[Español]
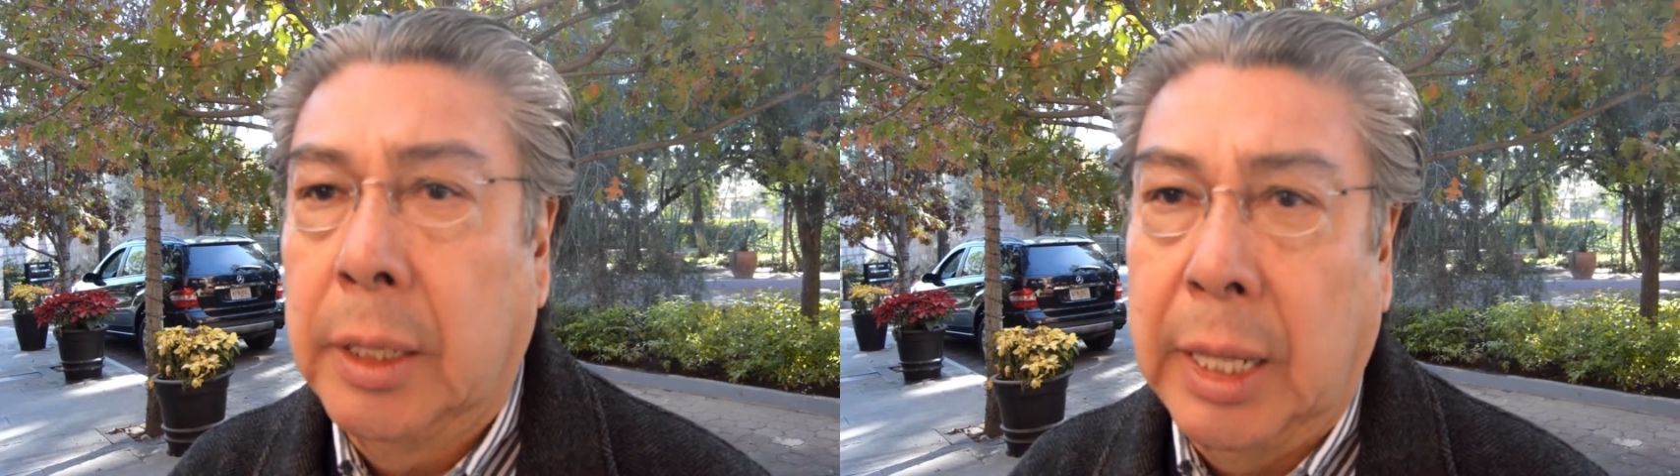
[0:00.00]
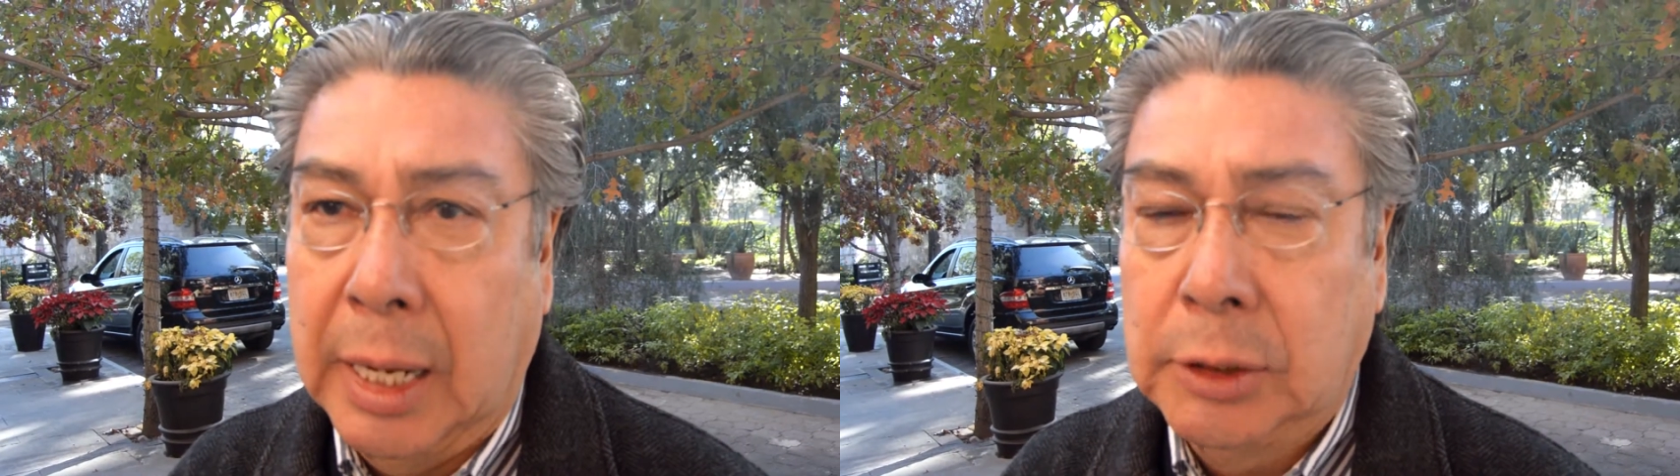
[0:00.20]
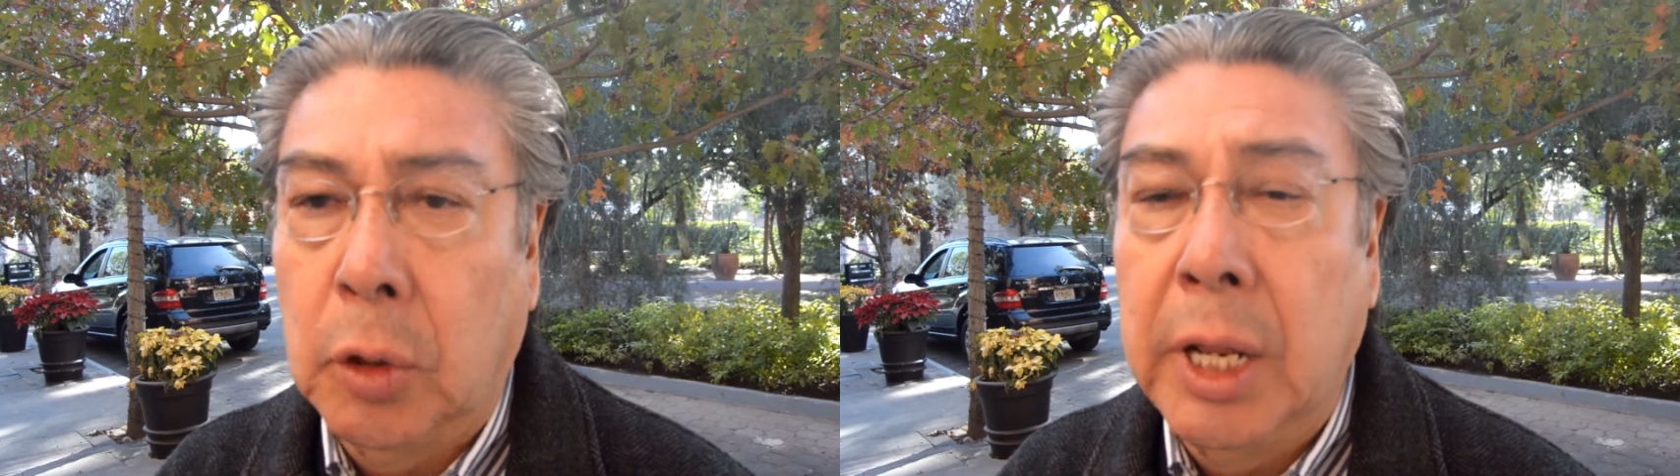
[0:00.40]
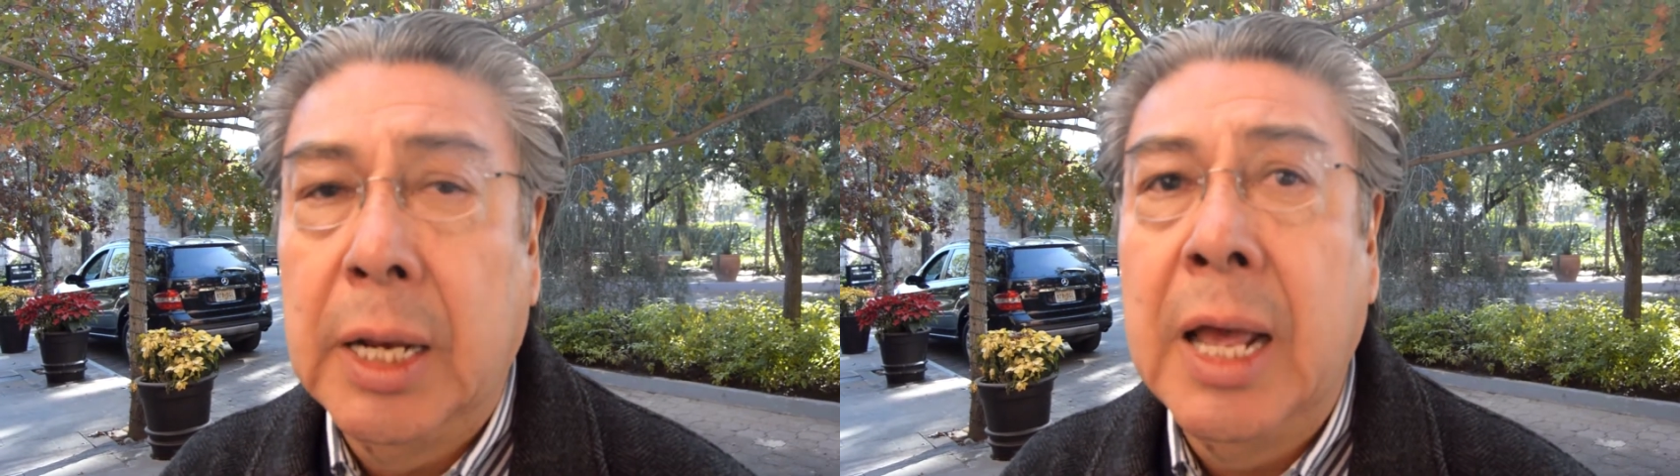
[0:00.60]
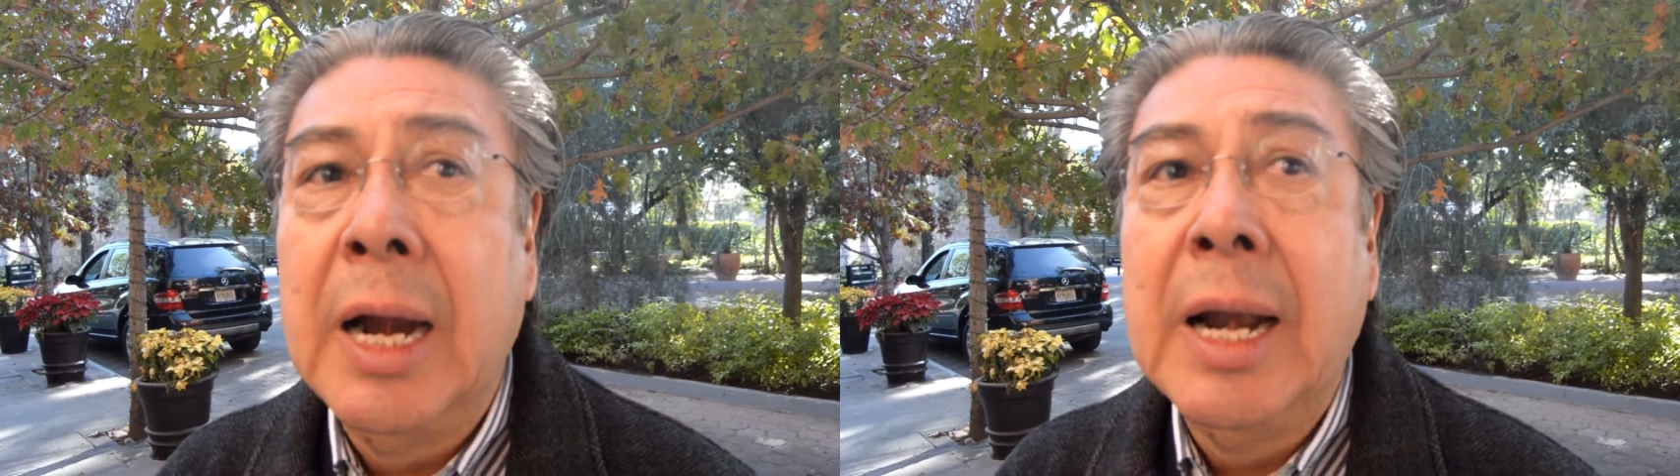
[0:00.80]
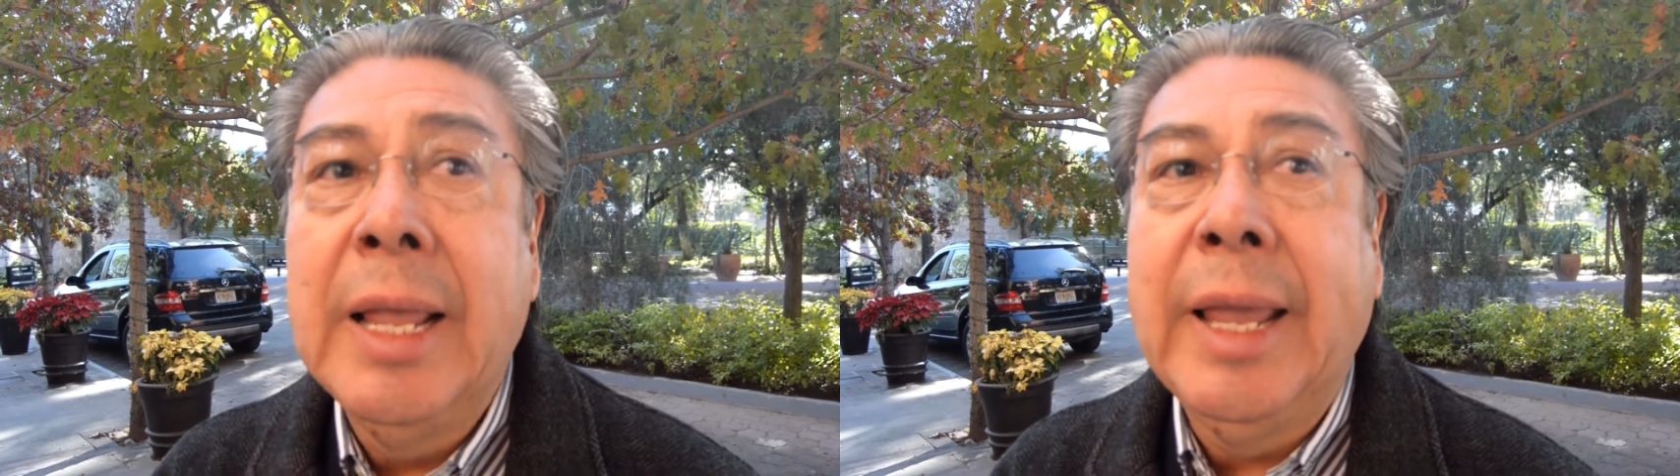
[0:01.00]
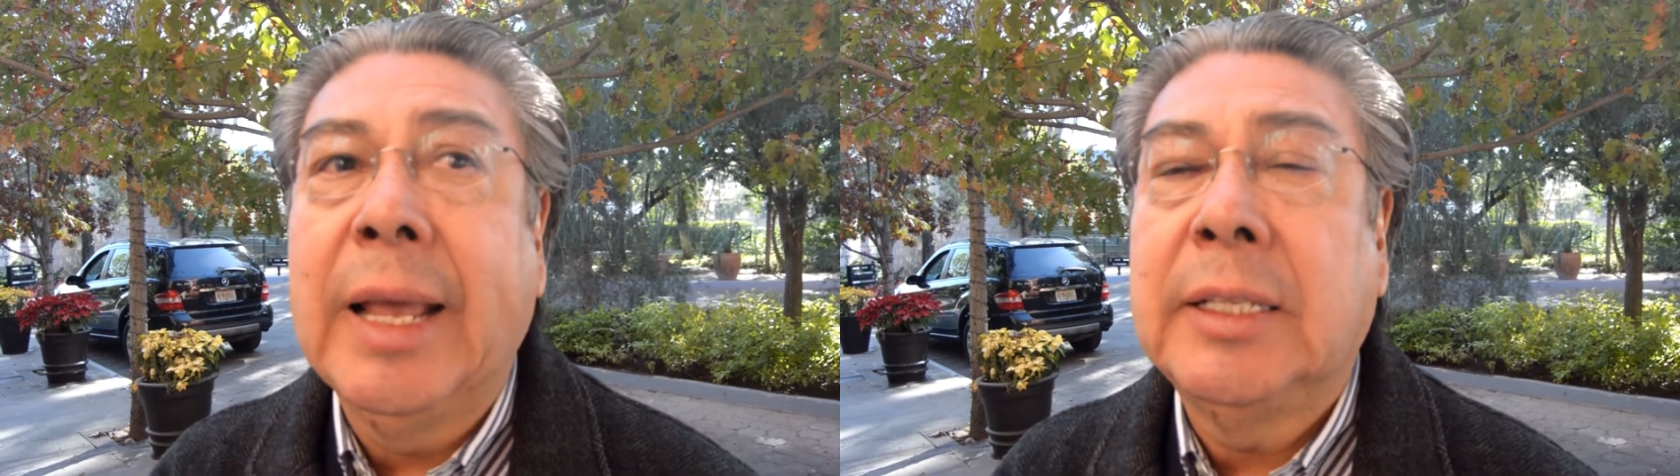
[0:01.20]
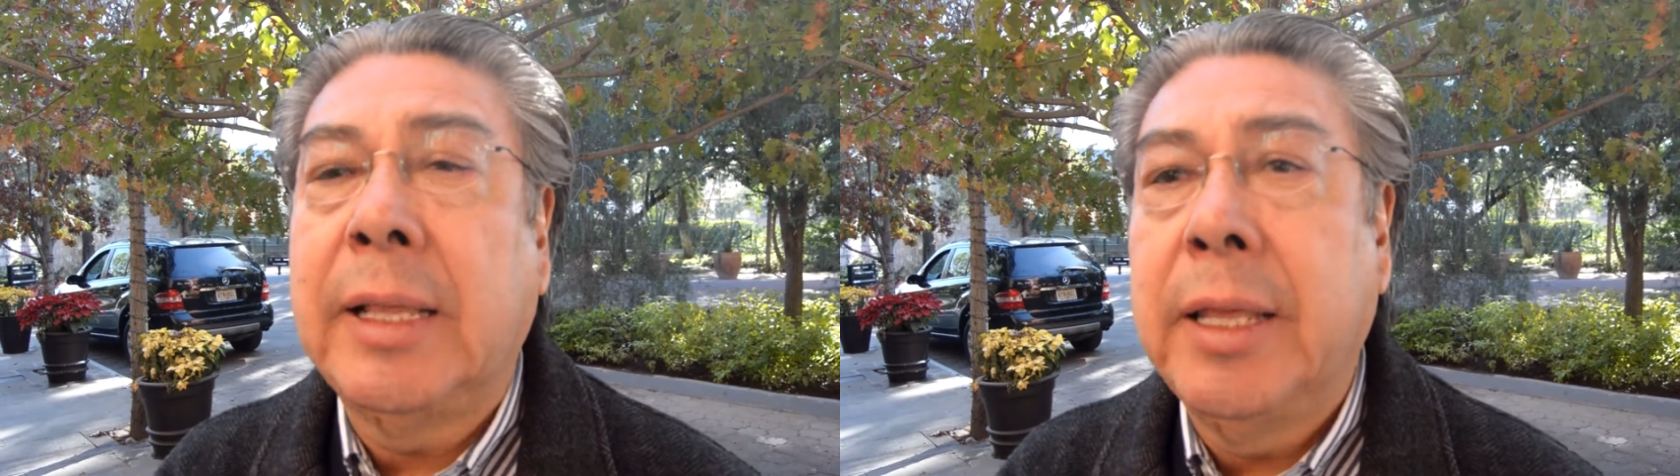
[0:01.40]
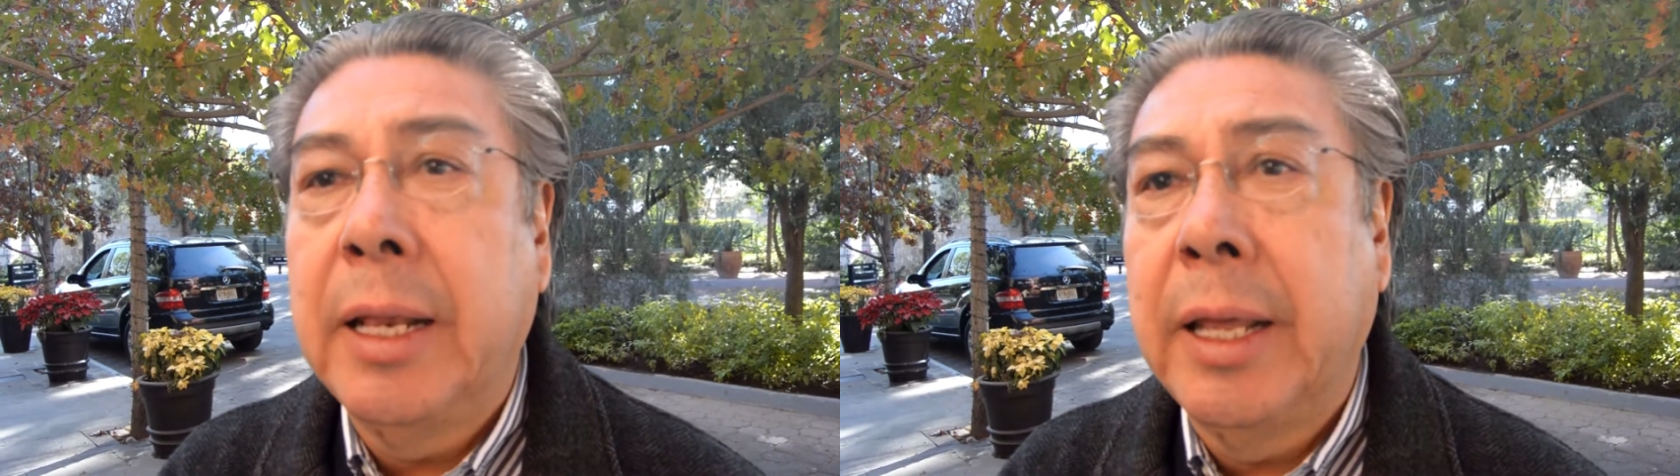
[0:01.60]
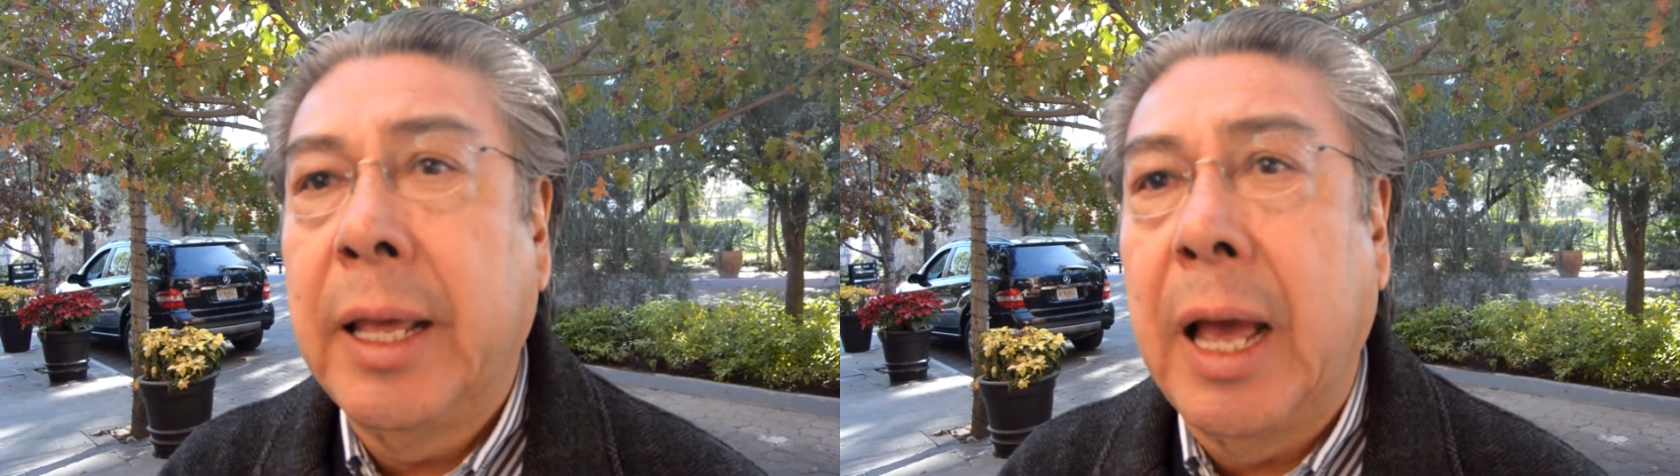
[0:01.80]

de gasolina y que se tiene